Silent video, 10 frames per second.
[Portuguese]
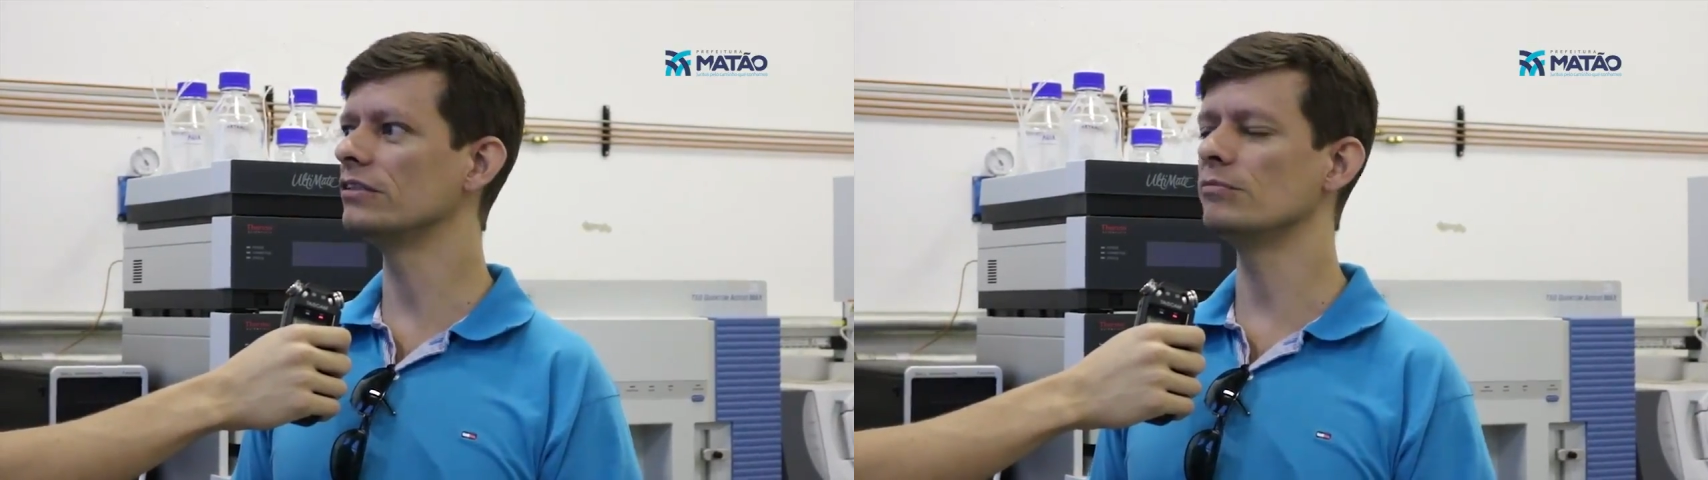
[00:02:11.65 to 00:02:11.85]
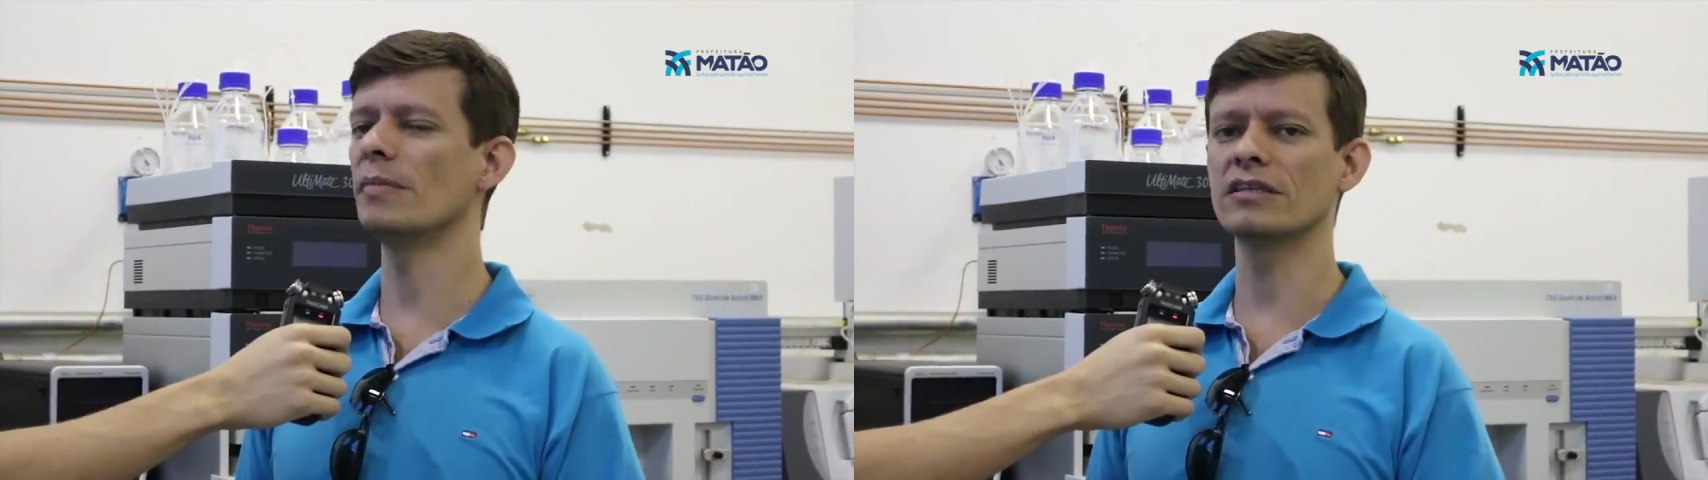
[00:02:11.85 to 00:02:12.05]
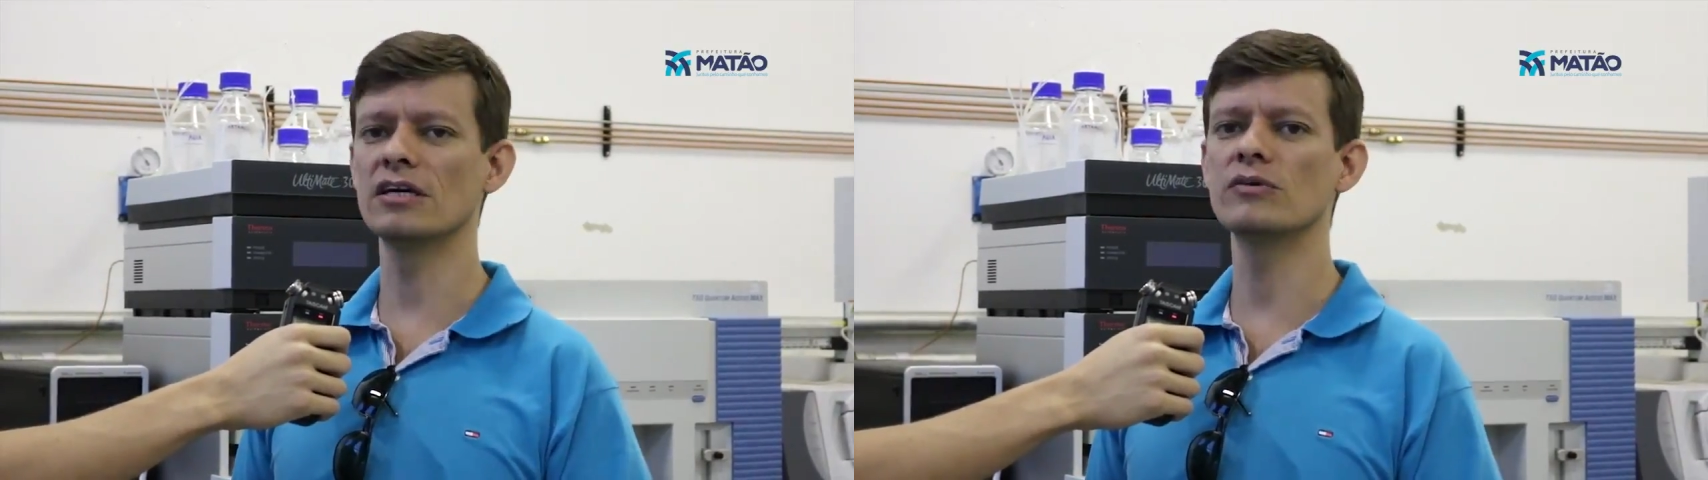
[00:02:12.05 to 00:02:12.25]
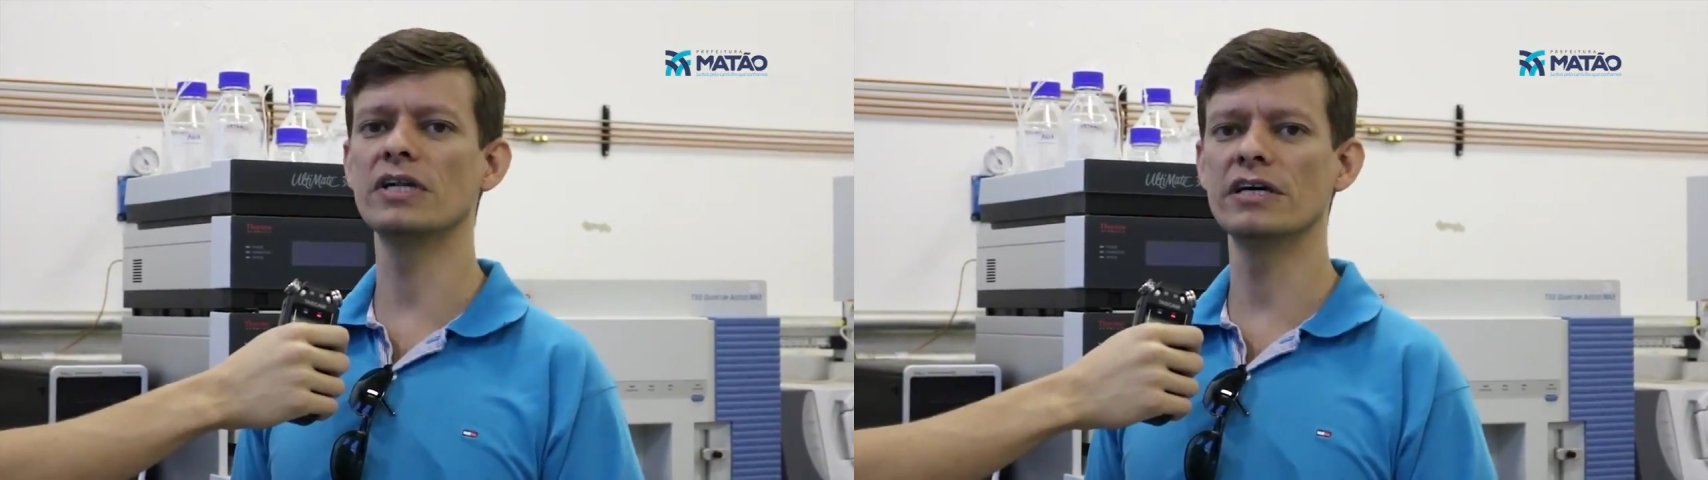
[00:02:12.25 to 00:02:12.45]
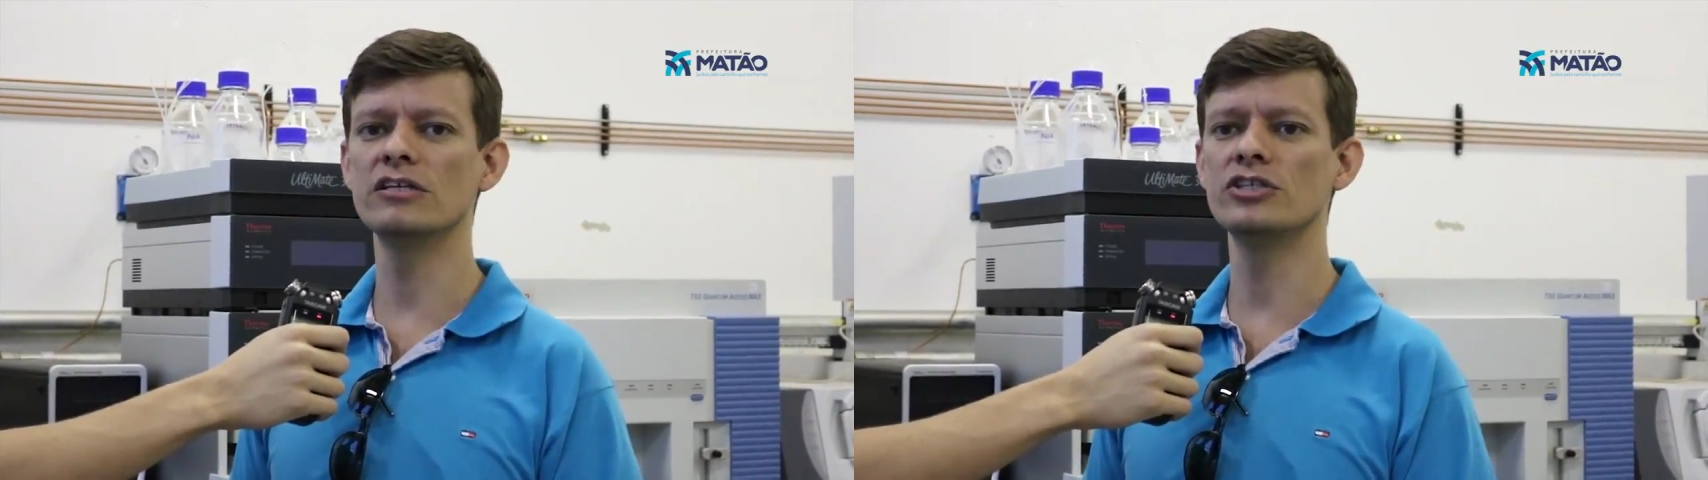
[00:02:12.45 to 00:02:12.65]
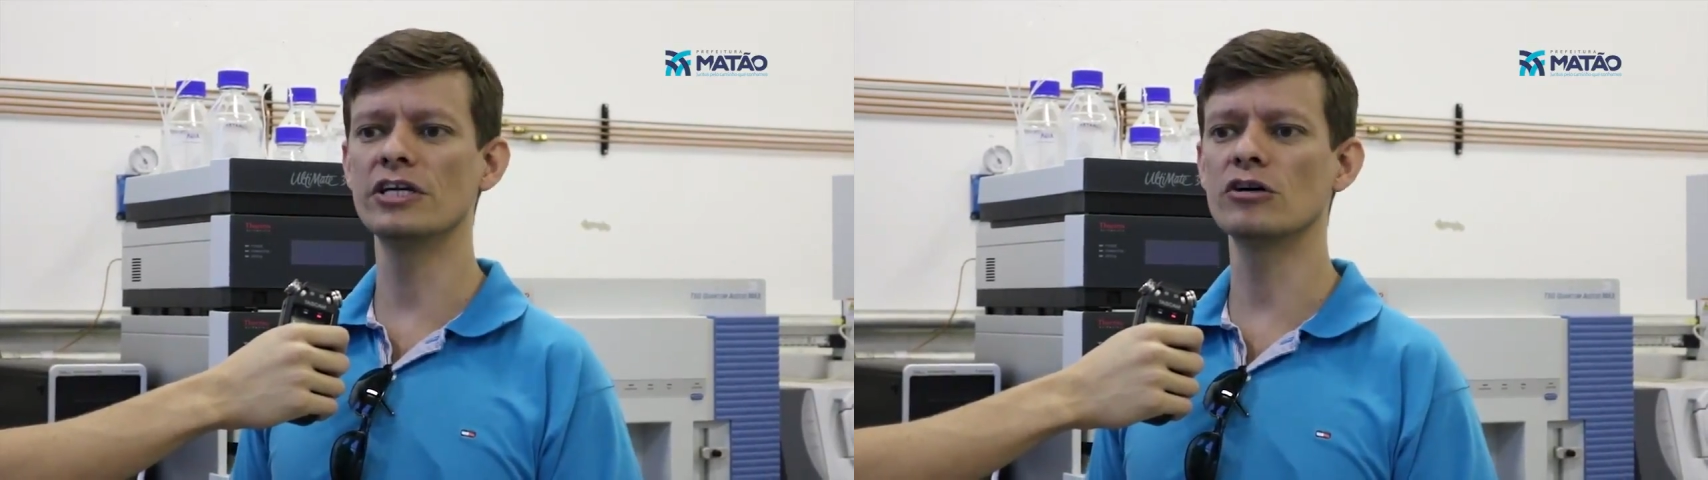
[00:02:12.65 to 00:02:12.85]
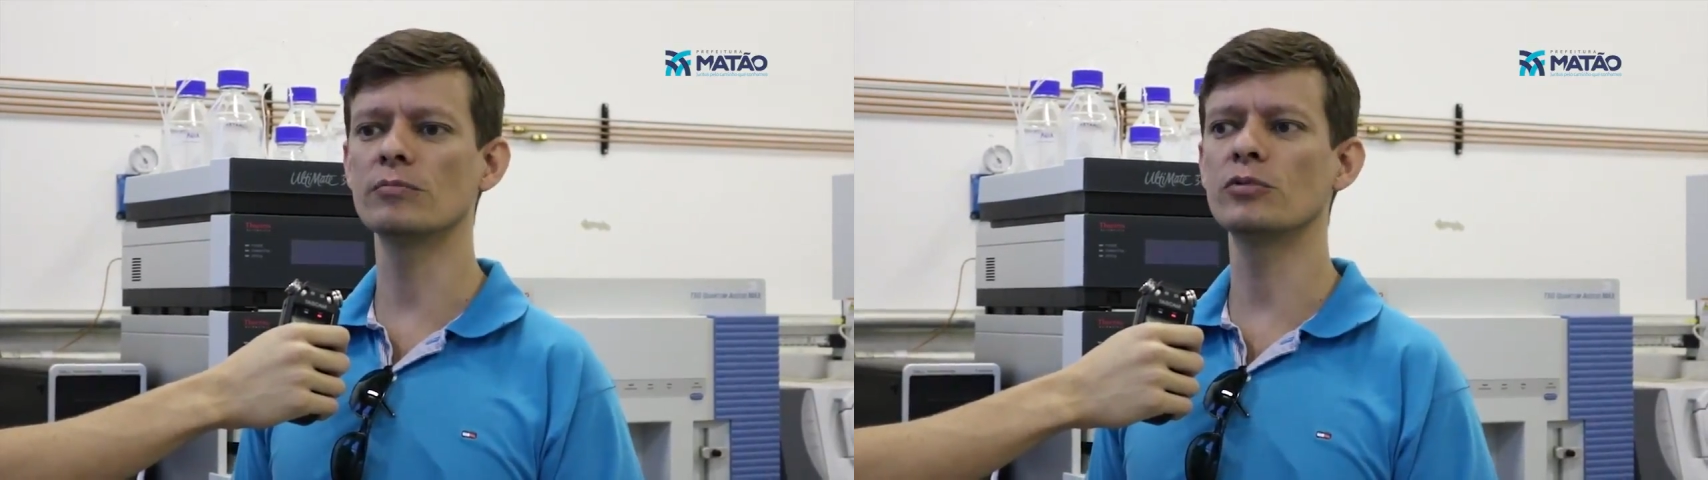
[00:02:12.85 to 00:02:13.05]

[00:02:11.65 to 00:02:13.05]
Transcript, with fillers: de Matão e da região,